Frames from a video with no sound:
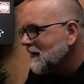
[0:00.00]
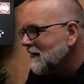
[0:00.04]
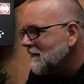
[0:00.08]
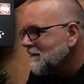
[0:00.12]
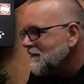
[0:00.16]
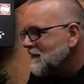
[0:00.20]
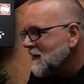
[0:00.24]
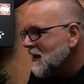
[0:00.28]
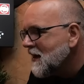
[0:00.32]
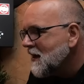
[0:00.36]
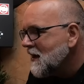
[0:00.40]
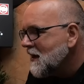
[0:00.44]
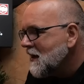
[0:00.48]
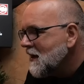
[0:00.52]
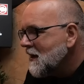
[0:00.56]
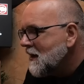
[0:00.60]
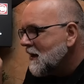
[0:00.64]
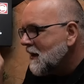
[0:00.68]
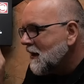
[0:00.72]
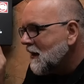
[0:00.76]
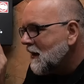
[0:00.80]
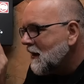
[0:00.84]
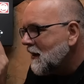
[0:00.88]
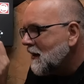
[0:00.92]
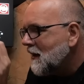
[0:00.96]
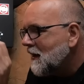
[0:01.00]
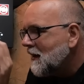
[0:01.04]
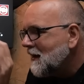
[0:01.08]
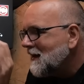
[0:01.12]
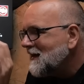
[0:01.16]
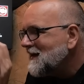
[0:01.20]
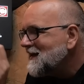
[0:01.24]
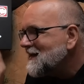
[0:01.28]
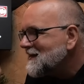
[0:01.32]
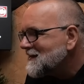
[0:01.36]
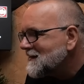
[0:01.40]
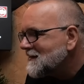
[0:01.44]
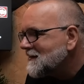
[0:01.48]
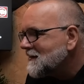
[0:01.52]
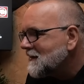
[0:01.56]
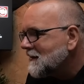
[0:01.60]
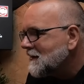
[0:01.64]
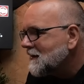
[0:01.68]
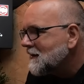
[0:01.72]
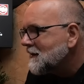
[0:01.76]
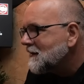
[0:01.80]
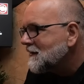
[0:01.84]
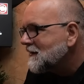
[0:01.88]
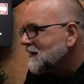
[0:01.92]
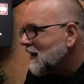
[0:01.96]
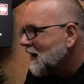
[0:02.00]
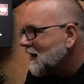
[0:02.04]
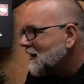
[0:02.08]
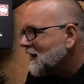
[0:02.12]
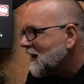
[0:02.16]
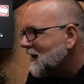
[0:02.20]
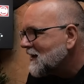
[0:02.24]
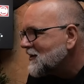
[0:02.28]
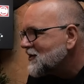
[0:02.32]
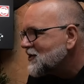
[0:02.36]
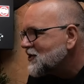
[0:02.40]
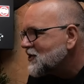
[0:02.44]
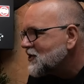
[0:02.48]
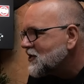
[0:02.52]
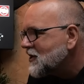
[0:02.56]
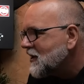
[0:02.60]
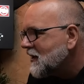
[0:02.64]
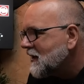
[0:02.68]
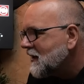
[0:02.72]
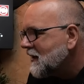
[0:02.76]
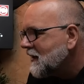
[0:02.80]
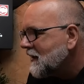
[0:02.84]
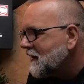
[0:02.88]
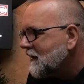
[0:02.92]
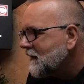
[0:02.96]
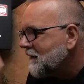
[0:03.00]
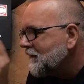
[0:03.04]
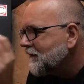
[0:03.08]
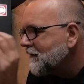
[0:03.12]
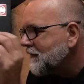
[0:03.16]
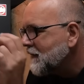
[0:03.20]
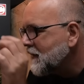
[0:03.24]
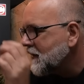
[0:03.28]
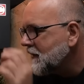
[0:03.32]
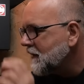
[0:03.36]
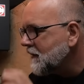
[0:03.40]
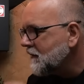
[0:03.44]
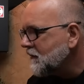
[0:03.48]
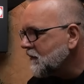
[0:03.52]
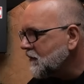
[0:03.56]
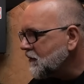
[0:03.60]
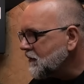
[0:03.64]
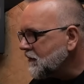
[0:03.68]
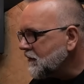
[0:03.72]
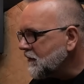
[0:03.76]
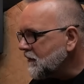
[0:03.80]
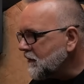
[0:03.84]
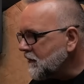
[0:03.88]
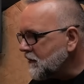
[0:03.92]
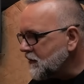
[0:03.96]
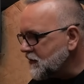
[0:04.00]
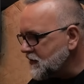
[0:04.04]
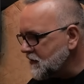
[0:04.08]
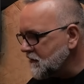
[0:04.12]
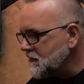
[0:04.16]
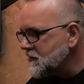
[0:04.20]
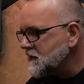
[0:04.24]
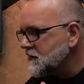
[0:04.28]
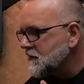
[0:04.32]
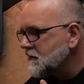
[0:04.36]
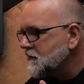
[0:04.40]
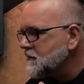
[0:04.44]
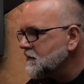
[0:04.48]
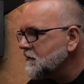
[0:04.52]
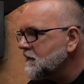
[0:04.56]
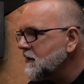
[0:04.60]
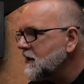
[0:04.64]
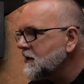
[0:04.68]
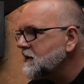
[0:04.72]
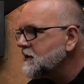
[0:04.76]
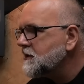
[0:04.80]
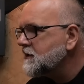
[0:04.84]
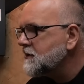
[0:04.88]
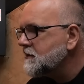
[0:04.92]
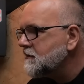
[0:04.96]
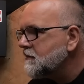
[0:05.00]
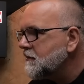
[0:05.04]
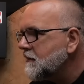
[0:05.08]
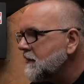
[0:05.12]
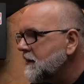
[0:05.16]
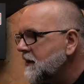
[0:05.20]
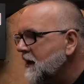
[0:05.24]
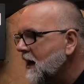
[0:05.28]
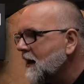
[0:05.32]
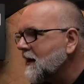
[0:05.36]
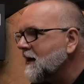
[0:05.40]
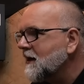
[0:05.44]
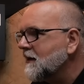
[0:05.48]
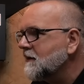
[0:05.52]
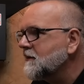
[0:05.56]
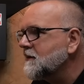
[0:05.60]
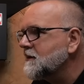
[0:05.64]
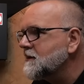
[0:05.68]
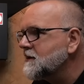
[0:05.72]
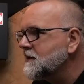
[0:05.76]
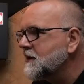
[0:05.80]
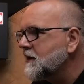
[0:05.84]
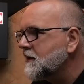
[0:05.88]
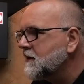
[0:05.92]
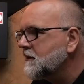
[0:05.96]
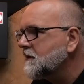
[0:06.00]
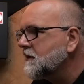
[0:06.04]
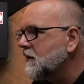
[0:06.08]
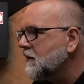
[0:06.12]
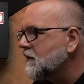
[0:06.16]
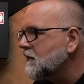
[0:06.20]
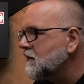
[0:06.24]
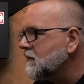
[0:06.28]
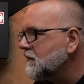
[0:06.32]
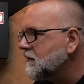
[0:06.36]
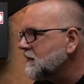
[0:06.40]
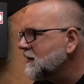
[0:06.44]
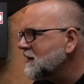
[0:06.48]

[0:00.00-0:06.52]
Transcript: e, jest taka, że musimy zrozumieć, jakie to jest terytorium.